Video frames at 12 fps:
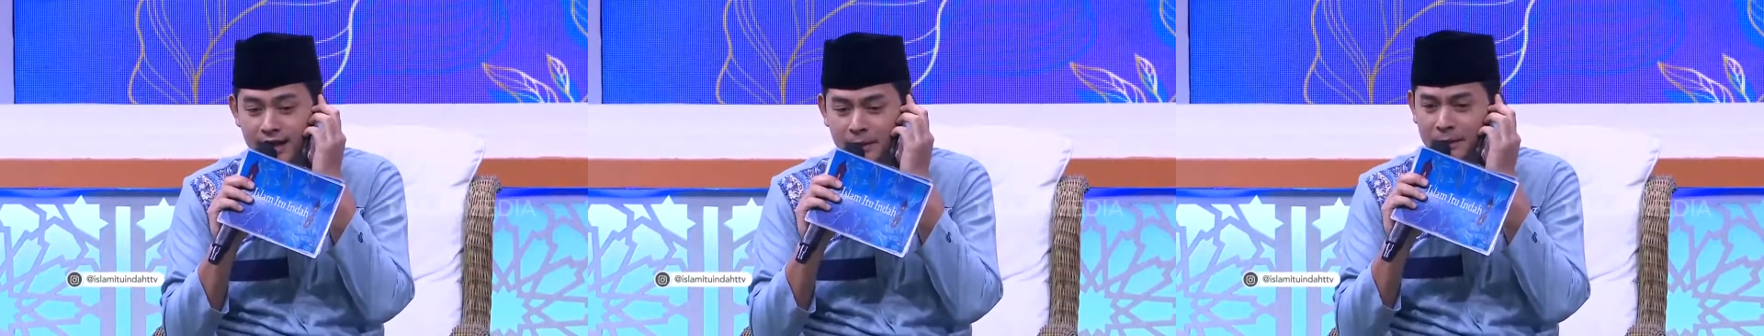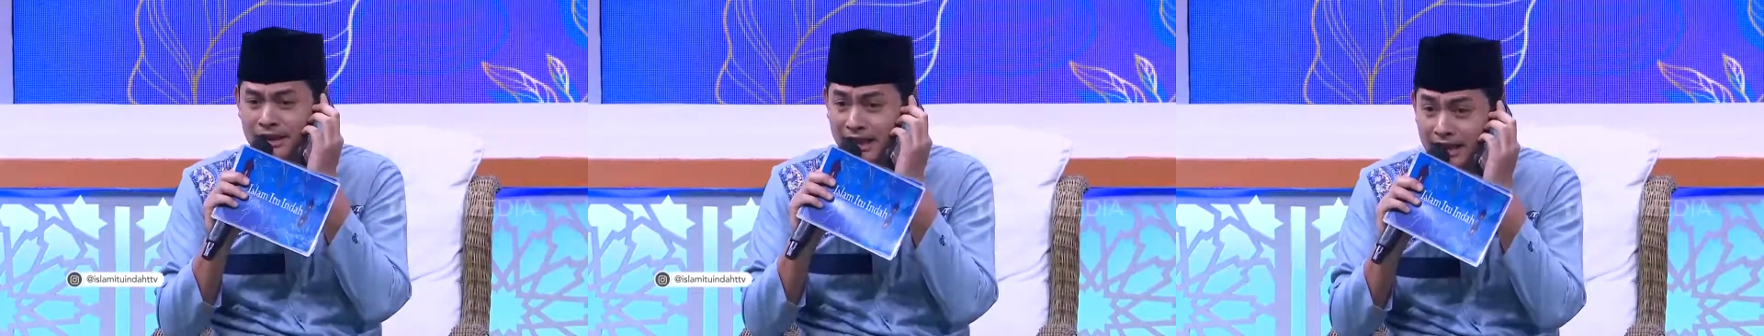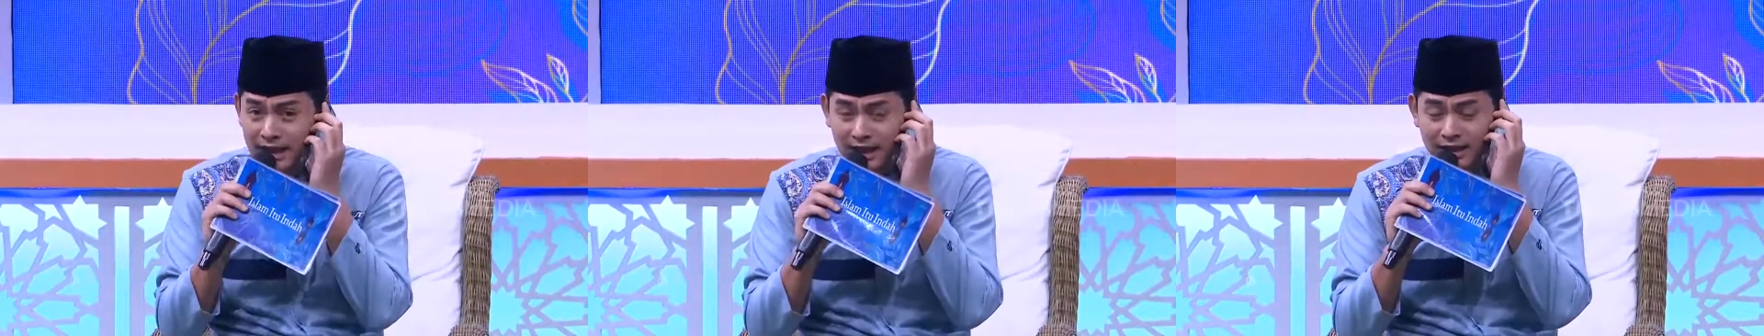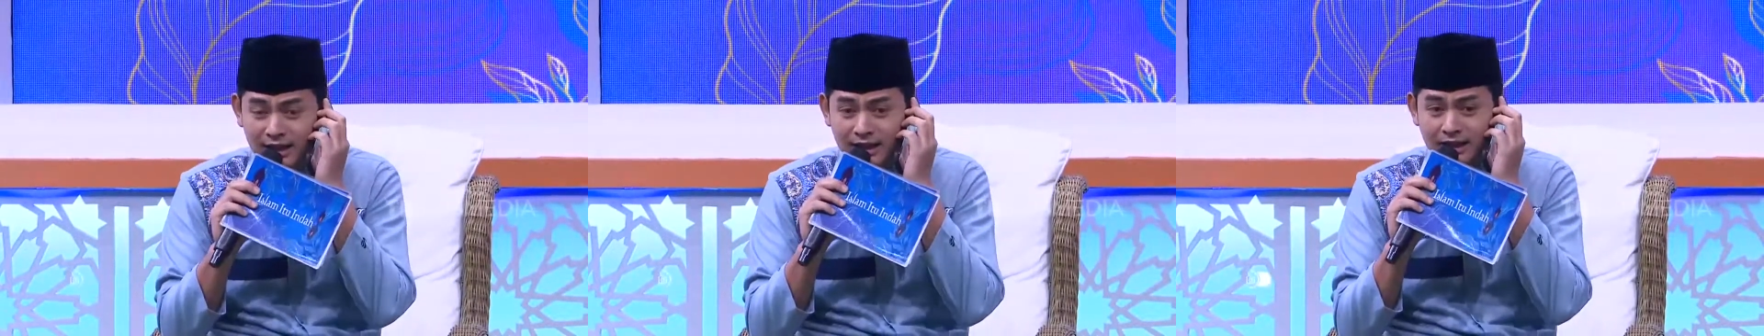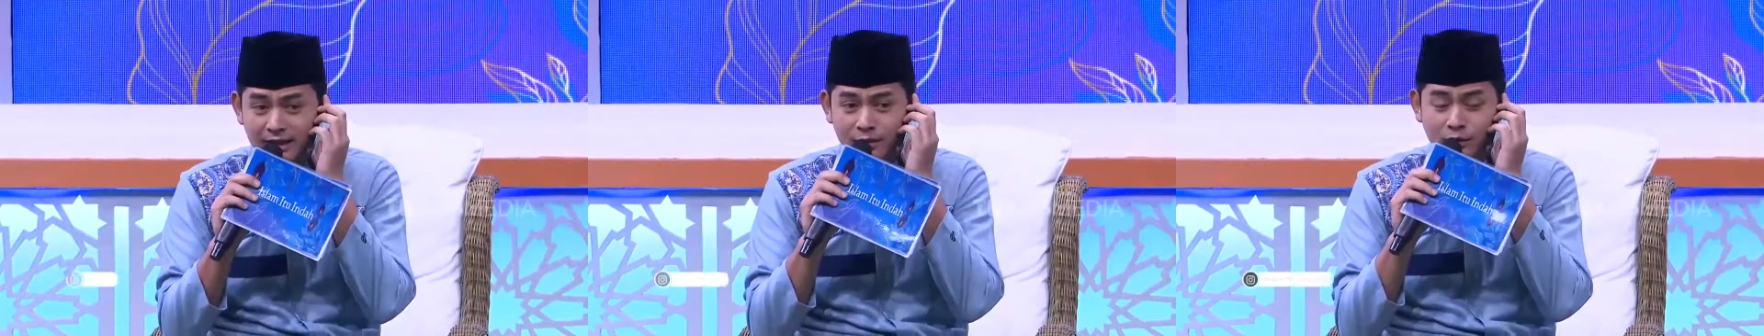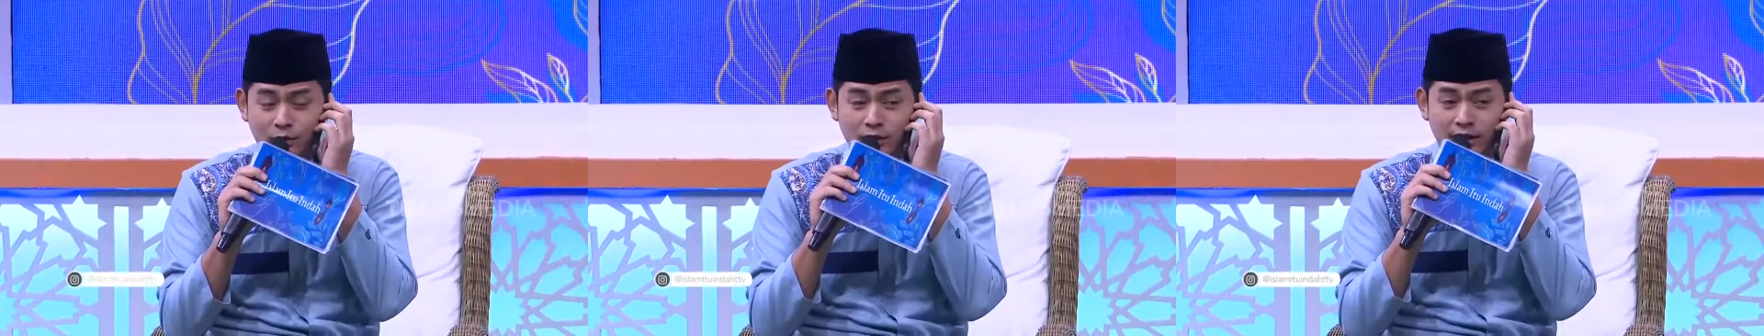Bentar ini lagi ini
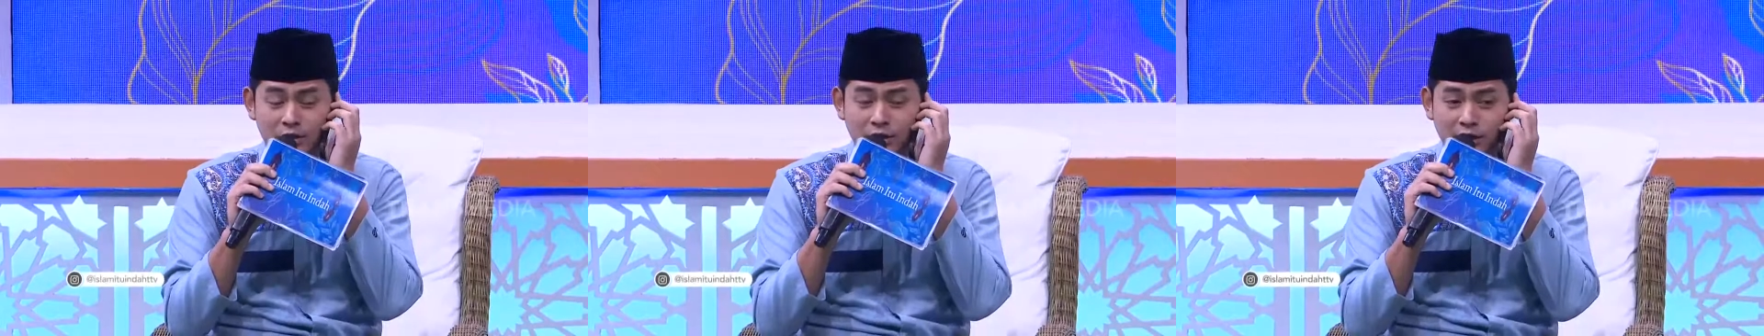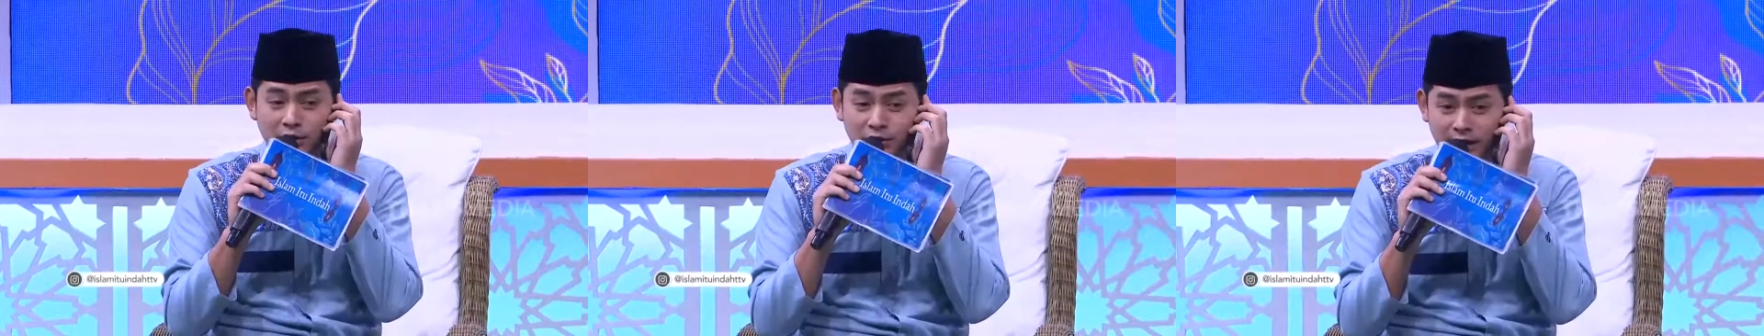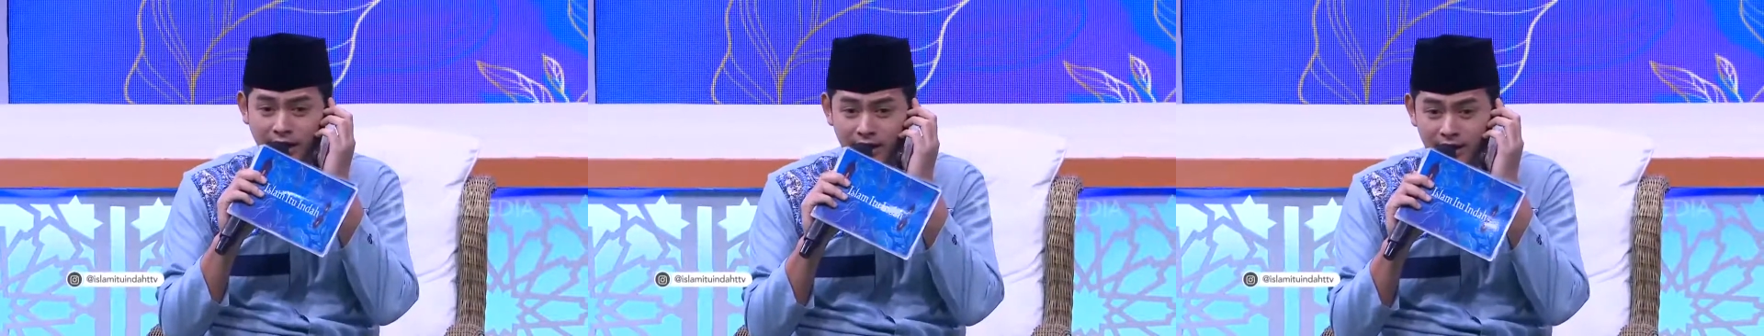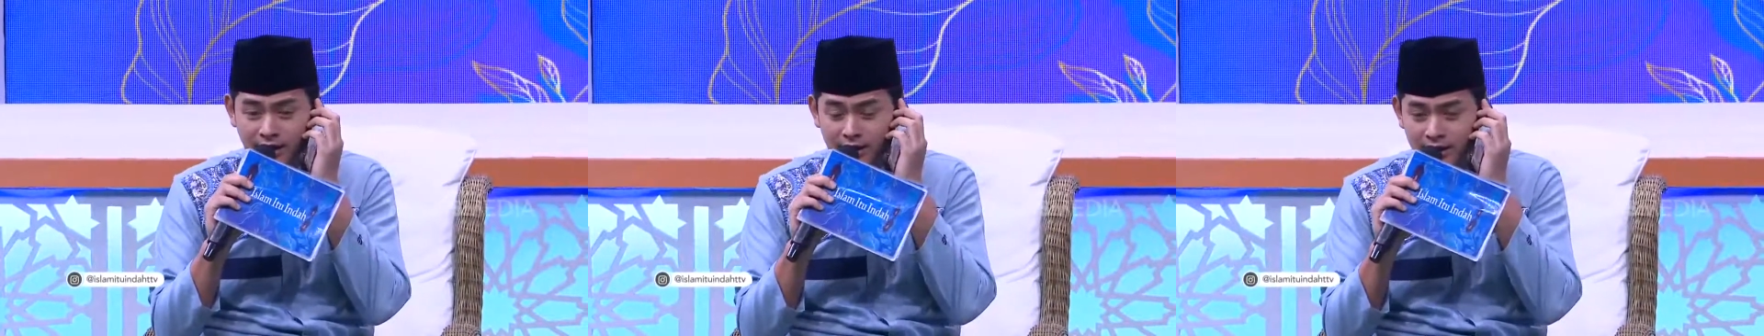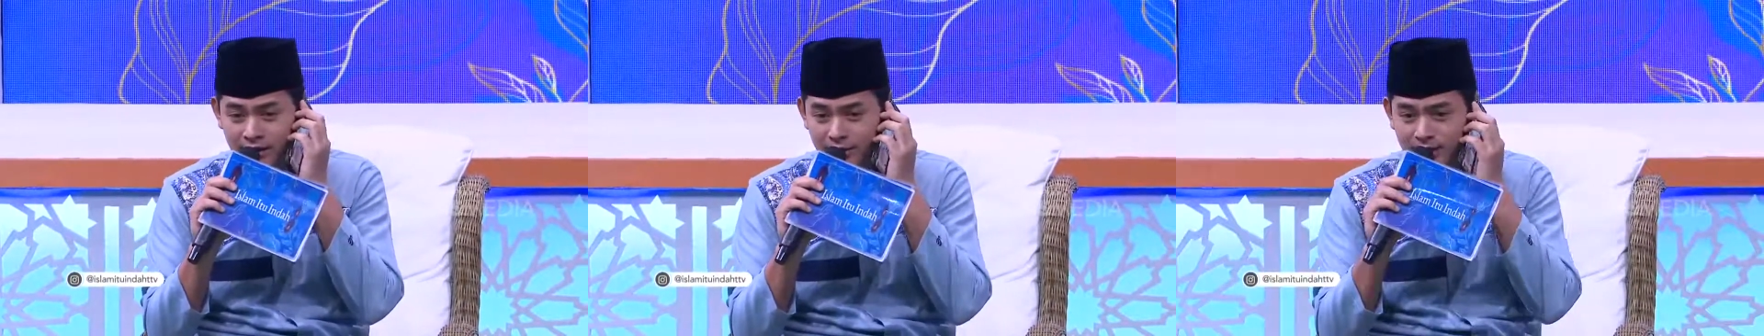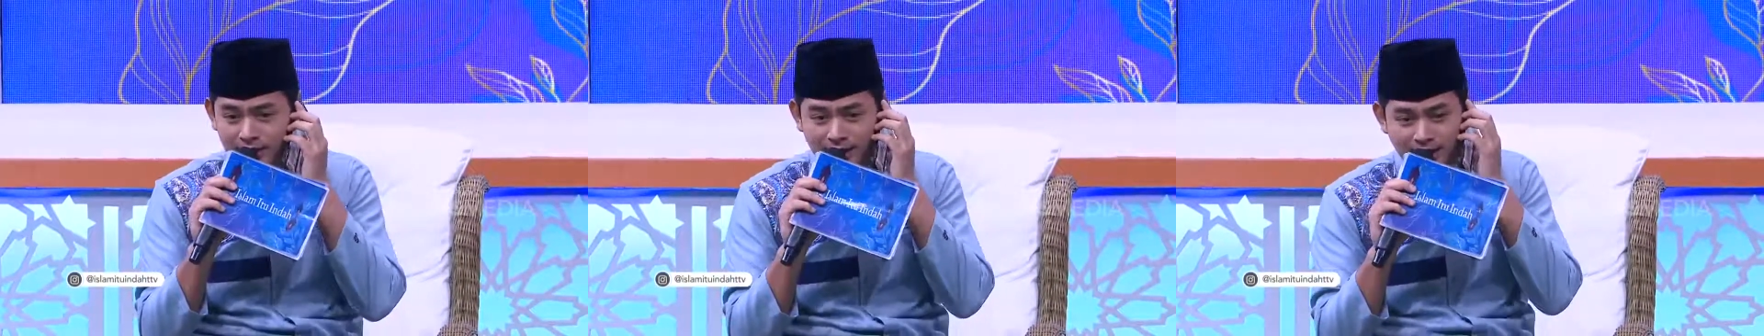dulu lagi syuting dulu ya. Ya
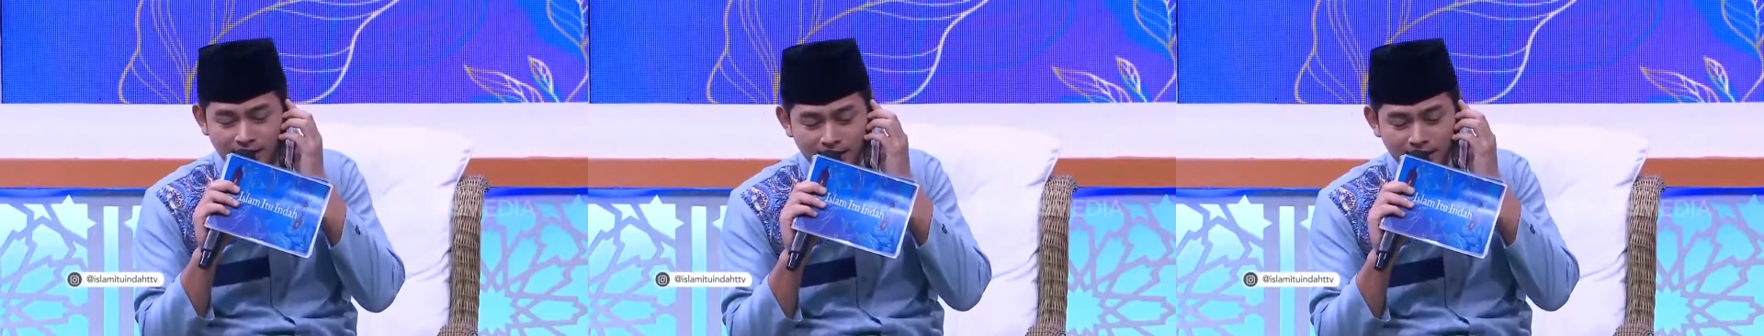udah ya.